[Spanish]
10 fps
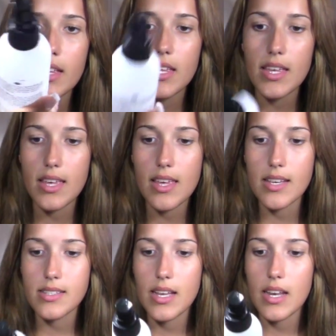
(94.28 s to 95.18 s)
y
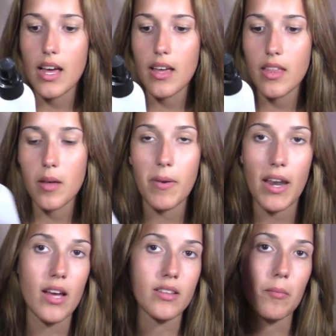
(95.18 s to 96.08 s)
este era de,
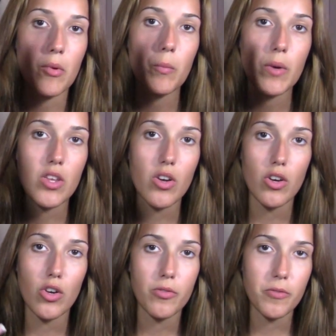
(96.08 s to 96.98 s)
para también un
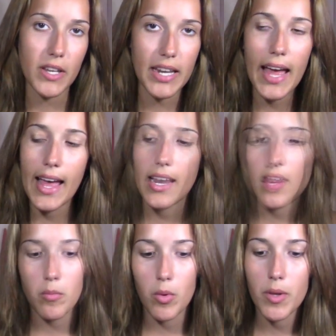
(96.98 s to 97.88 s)
brillo final.
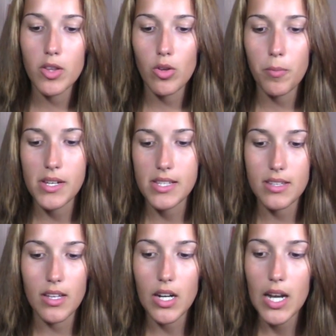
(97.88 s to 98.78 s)
En el momento
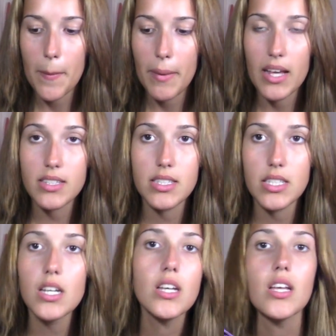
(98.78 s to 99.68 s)
presentaros la
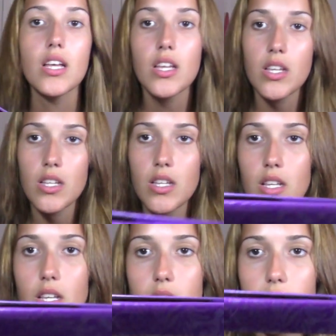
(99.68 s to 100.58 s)
plancha,
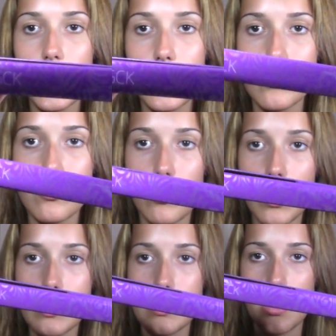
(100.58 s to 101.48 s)

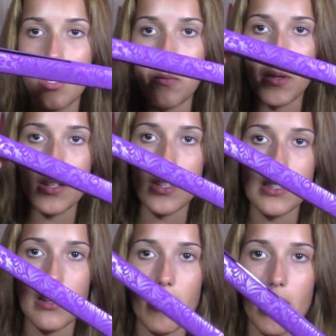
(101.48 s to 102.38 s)
son estas, a ver que
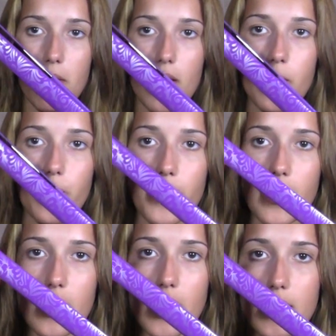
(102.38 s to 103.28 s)
se vea bien,
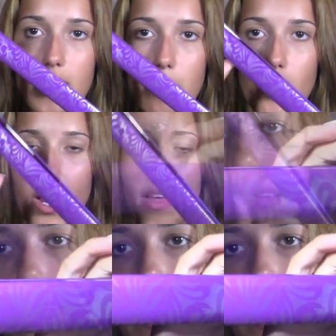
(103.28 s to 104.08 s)
estas moradas.